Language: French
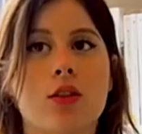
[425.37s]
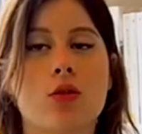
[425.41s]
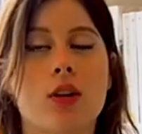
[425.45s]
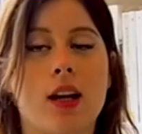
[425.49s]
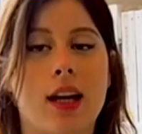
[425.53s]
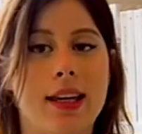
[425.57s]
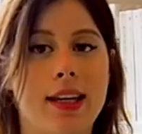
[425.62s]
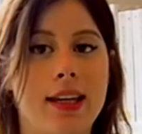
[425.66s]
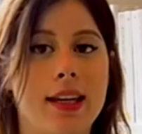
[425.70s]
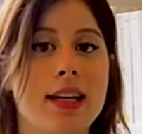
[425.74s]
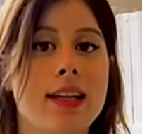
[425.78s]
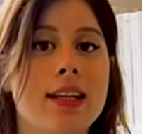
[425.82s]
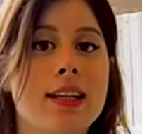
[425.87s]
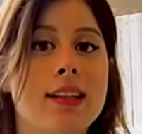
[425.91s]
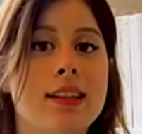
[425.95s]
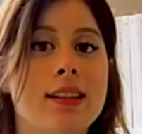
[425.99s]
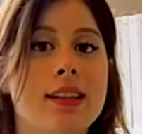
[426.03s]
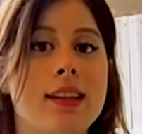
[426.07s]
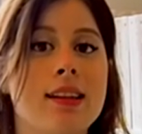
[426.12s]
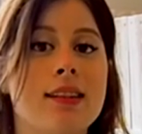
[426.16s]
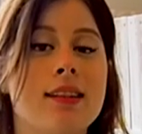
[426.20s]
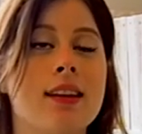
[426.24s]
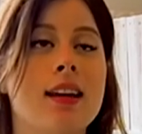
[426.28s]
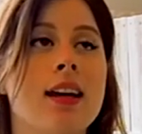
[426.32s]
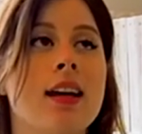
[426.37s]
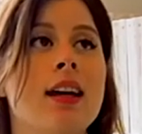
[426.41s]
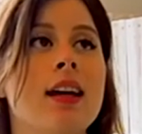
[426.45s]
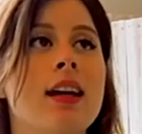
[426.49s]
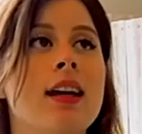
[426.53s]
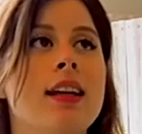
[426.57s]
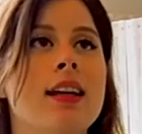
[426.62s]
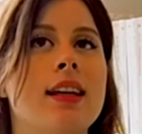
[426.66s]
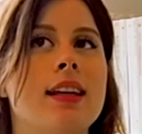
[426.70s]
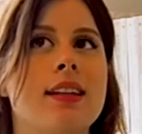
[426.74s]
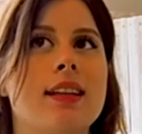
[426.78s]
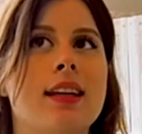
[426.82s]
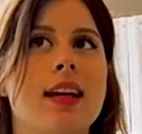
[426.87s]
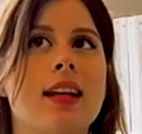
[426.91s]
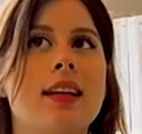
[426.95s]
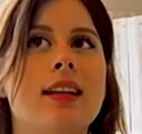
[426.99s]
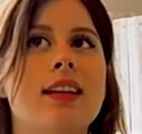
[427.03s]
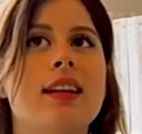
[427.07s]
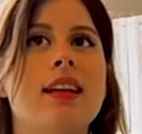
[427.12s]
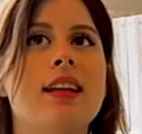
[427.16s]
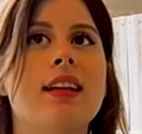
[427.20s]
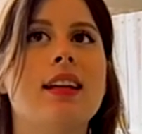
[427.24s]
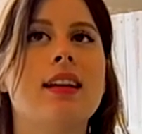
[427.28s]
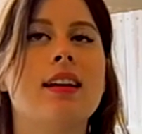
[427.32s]
la littérature est élitiste et
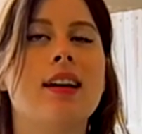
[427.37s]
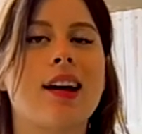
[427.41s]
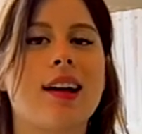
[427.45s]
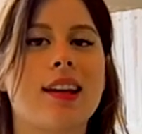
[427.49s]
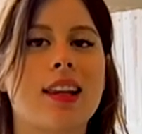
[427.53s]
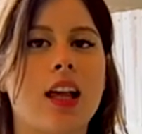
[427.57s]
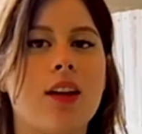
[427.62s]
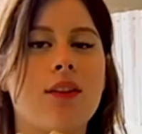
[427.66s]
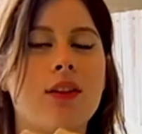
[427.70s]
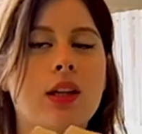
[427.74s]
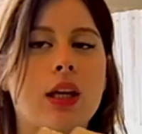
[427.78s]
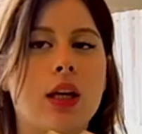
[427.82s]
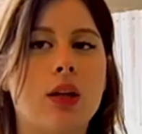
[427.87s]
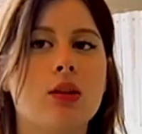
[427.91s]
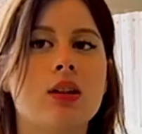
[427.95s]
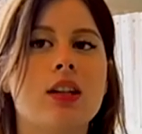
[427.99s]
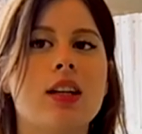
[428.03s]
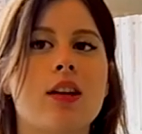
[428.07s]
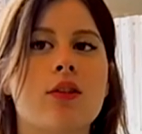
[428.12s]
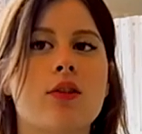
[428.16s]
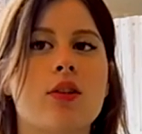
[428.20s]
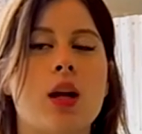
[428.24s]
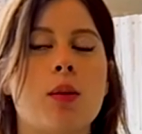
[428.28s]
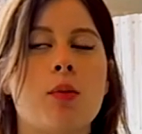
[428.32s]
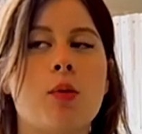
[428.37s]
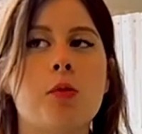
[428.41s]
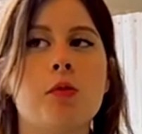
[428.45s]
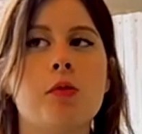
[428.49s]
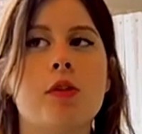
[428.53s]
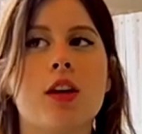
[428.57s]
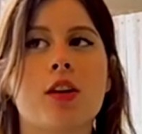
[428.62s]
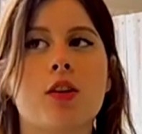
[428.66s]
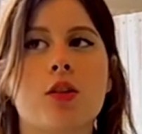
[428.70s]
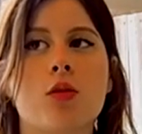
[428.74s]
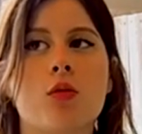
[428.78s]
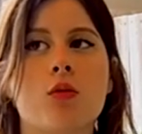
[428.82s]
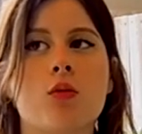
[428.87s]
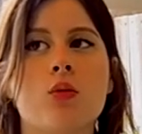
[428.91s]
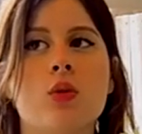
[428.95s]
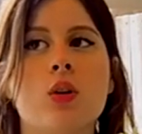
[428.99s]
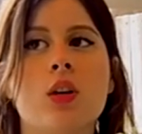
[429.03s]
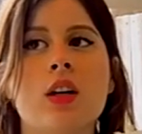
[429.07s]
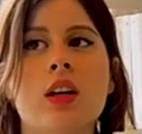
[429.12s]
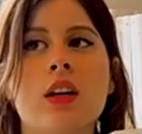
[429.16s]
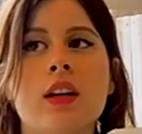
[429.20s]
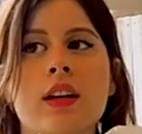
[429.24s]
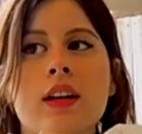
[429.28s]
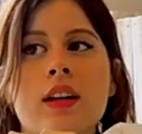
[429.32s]
qu'elle n'est réservée qu'à une classe de la
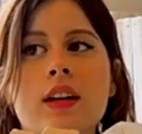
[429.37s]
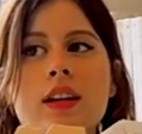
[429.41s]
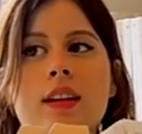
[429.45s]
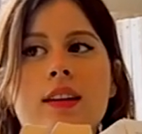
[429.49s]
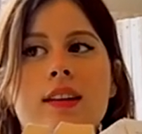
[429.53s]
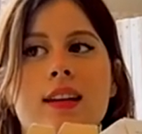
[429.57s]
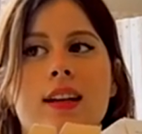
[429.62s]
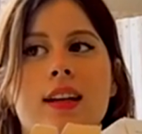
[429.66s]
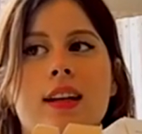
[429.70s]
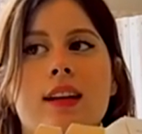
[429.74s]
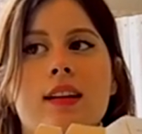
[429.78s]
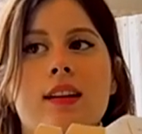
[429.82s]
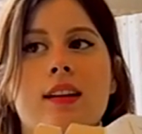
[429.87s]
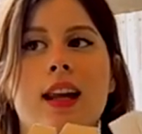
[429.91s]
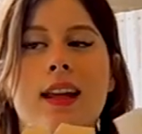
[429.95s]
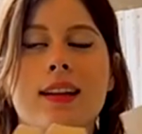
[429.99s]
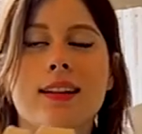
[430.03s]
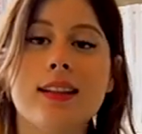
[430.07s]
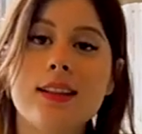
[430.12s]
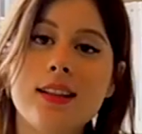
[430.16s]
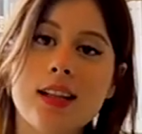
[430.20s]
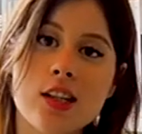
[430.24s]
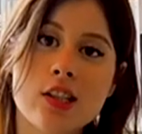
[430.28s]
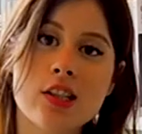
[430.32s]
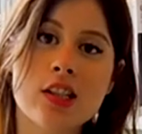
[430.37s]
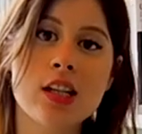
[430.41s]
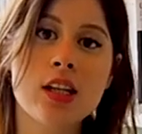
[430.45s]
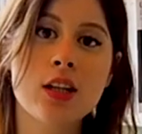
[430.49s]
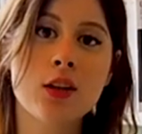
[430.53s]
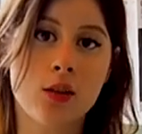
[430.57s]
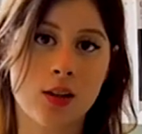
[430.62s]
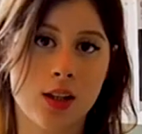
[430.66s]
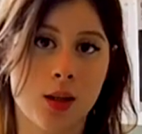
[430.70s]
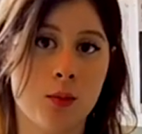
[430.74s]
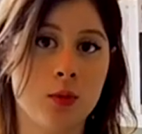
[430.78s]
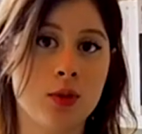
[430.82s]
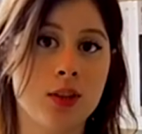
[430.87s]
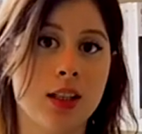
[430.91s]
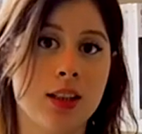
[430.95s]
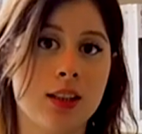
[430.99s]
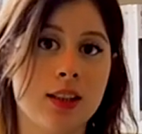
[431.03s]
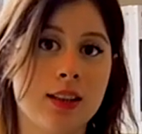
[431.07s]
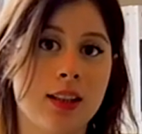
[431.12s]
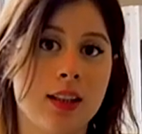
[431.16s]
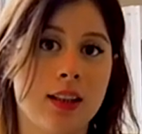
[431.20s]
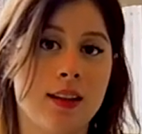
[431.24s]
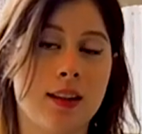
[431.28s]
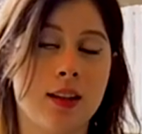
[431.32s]
population c'est la détacher de sa
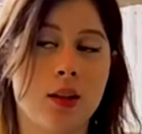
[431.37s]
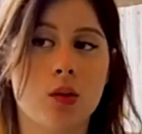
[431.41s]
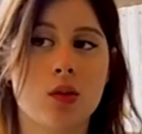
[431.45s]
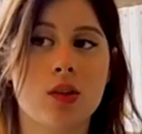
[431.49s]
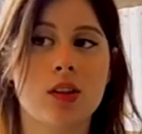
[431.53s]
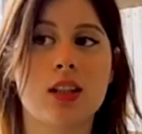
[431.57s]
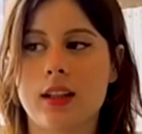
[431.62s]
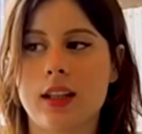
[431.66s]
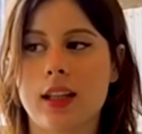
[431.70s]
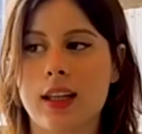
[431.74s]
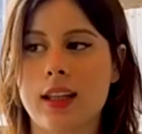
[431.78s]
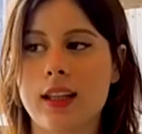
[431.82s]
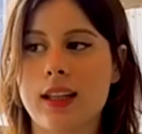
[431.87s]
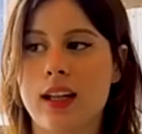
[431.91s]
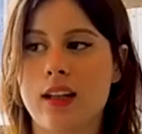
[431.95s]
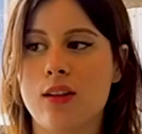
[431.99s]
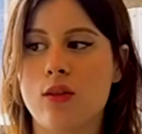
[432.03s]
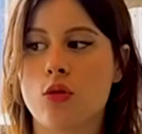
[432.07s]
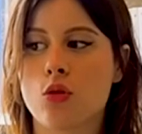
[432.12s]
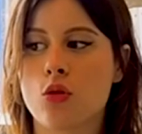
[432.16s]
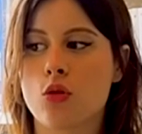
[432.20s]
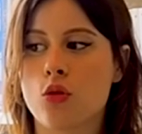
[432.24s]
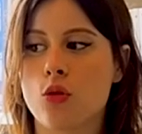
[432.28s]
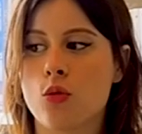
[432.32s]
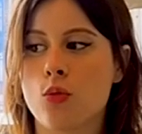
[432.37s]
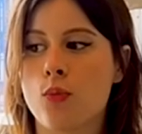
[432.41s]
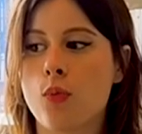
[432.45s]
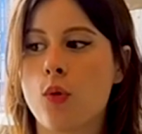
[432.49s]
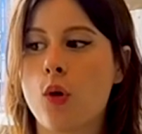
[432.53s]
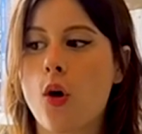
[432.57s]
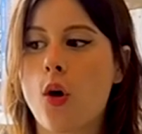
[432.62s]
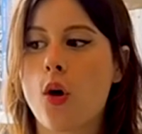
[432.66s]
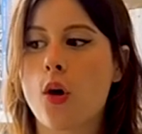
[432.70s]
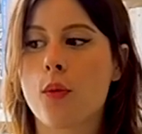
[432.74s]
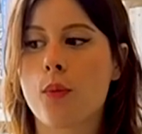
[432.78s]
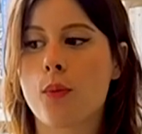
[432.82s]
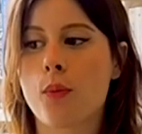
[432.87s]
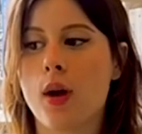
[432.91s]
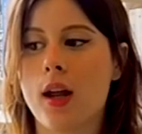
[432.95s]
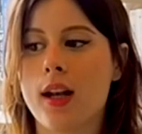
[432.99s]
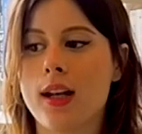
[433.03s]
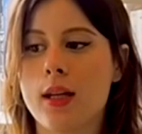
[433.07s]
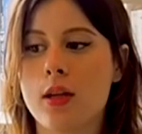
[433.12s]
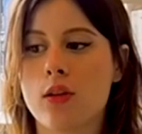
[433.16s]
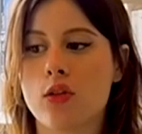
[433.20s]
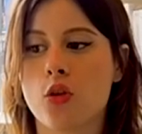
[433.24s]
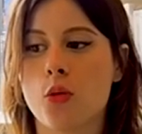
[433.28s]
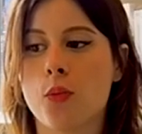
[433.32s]
modernité. C'est considérer qu'elle ne, se
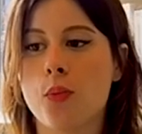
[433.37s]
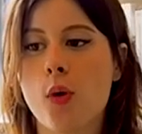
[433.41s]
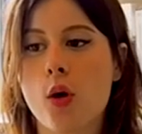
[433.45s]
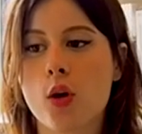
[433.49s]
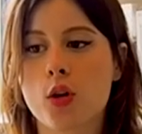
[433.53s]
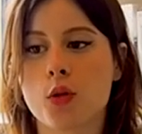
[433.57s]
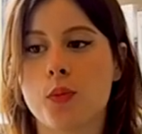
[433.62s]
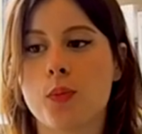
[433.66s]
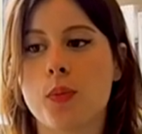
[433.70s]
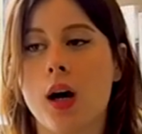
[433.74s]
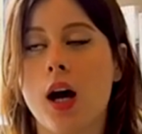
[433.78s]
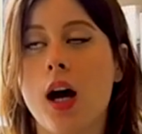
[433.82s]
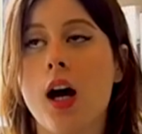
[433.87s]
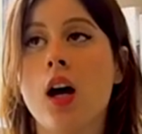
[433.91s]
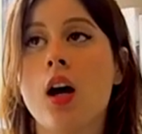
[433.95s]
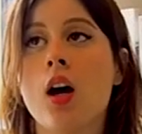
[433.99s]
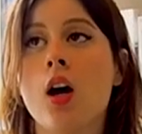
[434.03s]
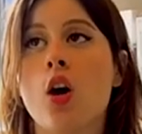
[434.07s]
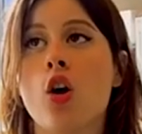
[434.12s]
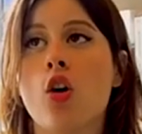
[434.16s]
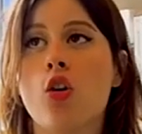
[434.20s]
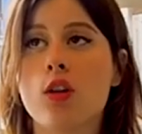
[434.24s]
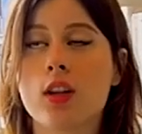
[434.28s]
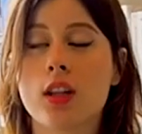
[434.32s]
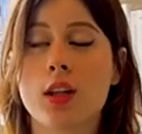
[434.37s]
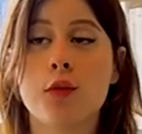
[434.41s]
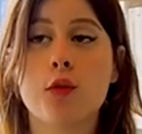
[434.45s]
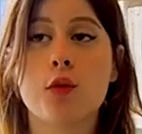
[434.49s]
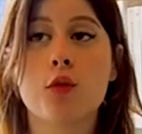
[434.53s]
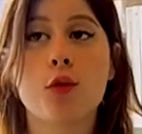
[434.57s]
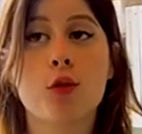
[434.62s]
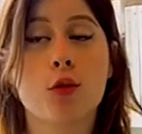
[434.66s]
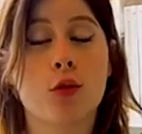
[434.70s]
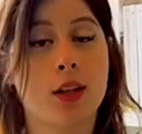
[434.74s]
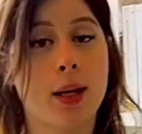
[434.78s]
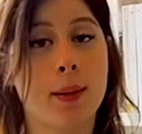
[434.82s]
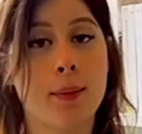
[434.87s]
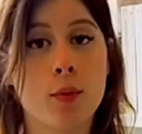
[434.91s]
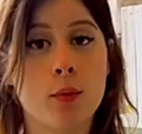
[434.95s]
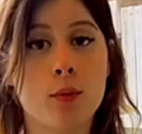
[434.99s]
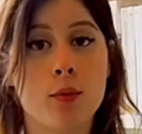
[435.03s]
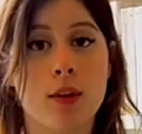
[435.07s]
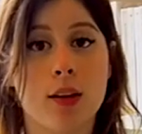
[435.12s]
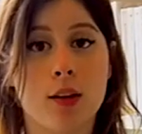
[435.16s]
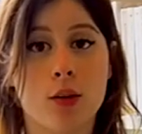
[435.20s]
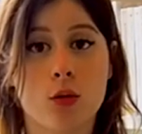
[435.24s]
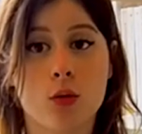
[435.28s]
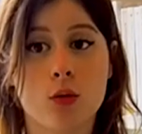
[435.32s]
ne se porte pas aux évolutions
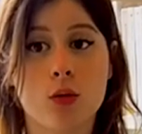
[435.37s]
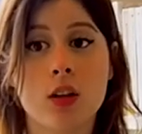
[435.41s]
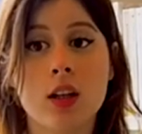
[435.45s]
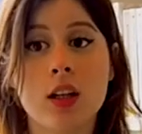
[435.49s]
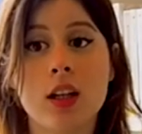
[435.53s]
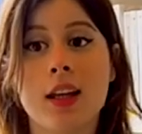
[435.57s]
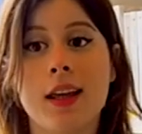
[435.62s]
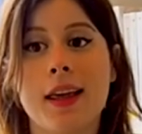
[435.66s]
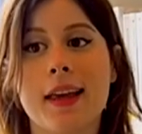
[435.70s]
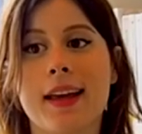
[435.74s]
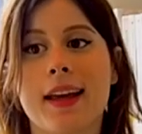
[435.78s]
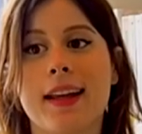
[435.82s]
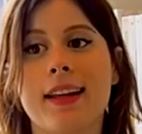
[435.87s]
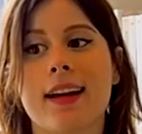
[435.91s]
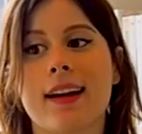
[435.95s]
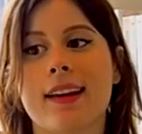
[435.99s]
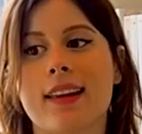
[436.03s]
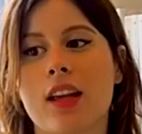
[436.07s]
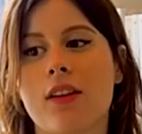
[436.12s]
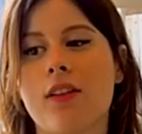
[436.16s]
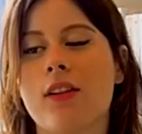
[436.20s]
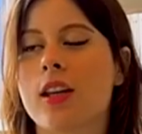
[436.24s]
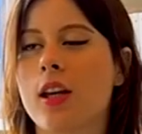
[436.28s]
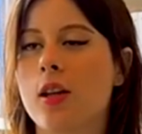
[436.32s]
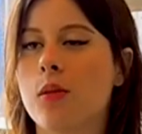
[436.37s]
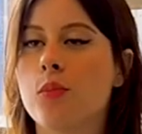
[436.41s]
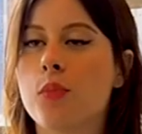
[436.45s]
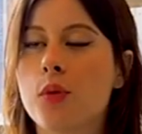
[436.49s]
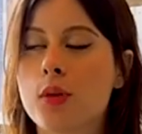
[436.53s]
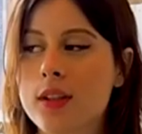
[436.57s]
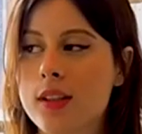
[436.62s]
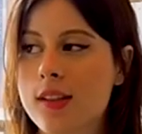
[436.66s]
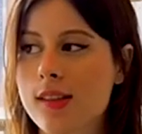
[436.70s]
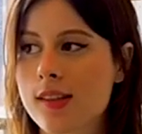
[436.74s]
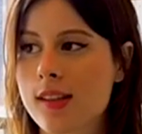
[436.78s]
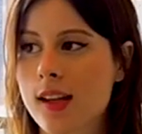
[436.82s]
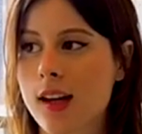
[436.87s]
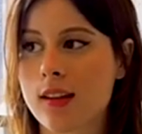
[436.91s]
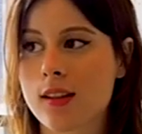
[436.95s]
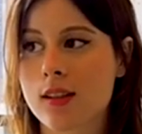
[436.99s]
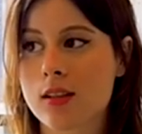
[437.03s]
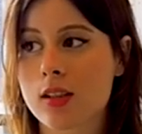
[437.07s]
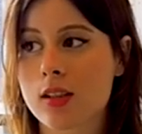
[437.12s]
de la population et qu'elle n'est réservée qu'à une petite